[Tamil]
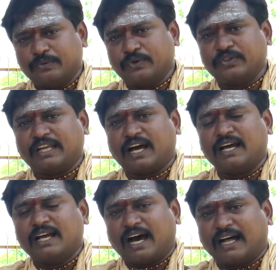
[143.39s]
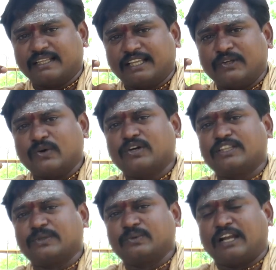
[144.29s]
உறுதியாக அந்த
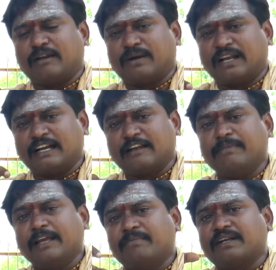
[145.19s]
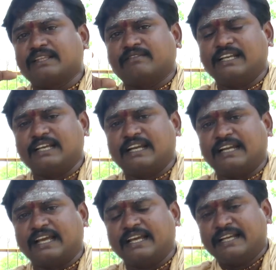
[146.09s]
யோகத்துக்குண்டான பலங்களை மேம்படுத்த வழிகள் என்ன